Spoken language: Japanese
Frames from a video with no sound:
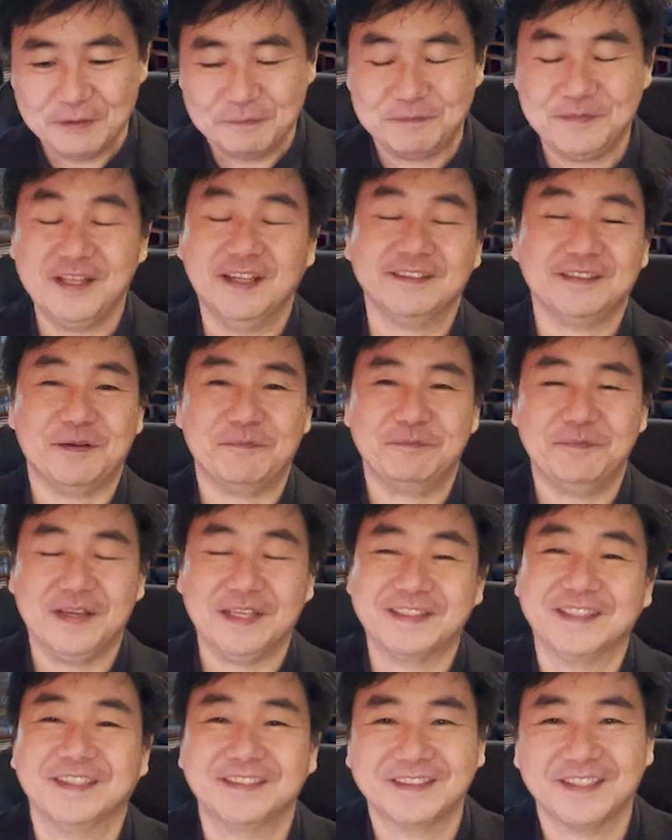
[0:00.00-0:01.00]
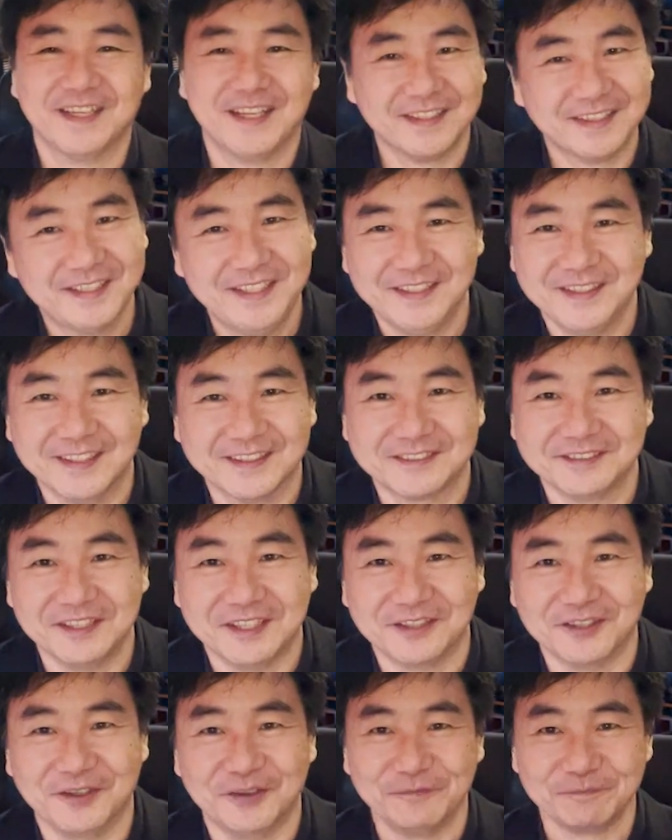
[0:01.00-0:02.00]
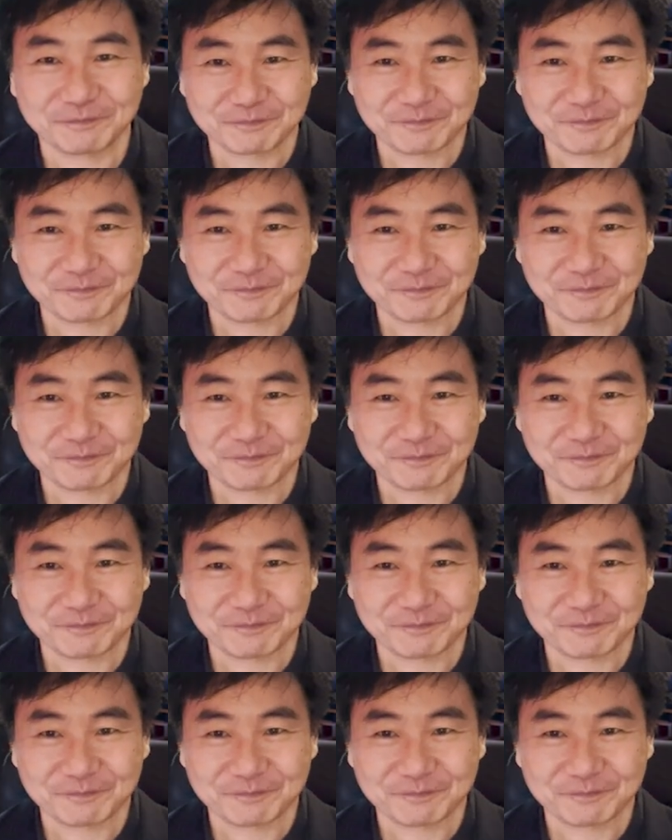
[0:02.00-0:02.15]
皆さんめちゃくちゃラッキーですねと